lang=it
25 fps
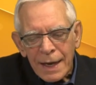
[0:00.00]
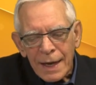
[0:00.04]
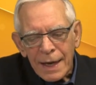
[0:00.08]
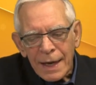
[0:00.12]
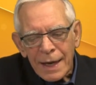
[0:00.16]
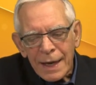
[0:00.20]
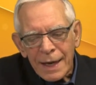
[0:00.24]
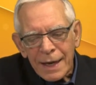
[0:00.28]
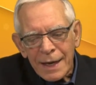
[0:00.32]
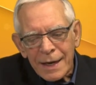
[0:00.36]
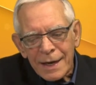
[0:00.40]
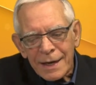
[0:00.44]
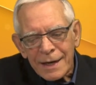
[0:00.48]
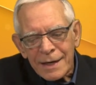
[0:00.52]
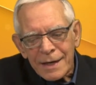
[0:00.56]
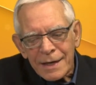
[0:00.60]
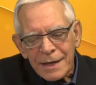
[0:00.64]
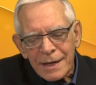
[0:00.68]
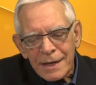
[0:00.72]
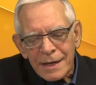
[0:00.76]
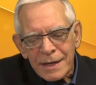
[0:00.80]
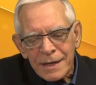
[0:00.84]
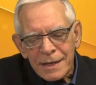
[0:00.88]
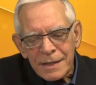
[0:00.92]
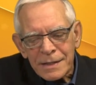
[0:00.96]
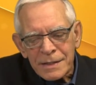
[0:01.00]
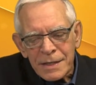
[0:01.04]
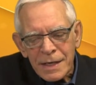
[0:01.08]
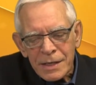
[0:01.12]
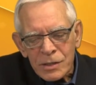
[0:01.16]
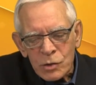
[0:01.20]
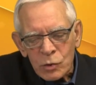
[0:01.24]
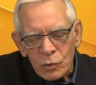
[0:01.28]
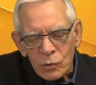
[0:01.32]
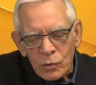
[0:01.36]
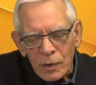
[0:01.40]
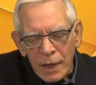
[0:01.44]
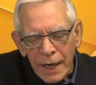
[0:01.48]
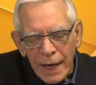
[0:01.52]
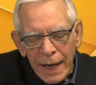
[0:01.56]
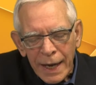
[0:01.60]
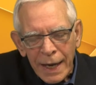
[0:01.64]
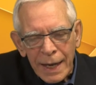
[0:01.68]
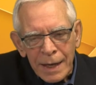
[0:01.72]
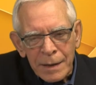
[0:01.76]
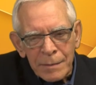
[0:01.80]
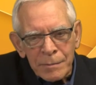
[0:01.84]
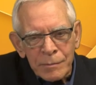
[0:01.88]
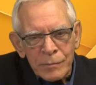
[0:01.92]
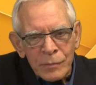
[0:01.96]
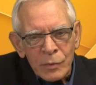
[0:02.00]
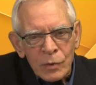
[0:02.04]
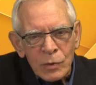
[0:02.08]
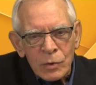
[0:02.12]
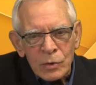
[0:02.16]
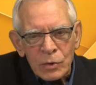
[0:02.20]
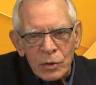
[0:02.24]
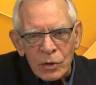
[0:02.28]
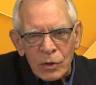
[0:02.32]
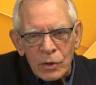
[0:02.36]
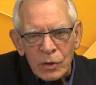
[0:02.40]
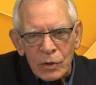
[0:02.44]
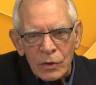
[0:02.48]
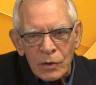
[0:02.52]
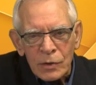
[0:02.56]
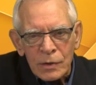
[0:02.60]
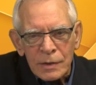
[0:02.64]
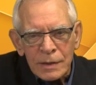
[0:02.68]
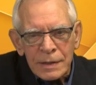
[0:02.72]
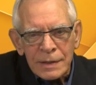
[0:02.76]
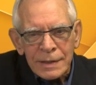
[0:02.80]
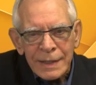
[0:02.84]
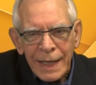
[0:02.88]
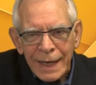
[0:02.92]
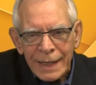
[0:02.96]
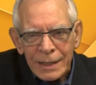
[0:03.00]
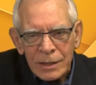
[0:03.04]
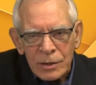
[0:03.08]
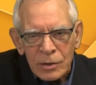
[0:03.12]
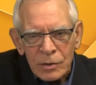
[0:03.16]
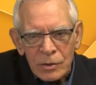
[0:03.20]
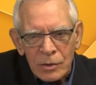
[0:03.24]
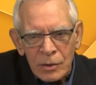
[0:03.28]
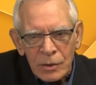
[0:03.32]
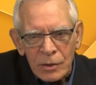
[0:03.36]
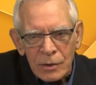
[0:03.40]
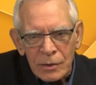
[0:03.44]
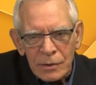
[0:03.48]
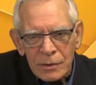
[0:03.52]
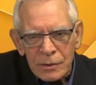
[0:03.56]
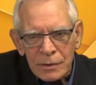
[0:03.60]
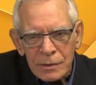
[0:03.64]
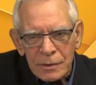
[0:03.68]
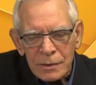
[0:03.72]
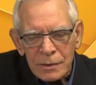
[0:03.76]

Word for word: E Gesù è molto netto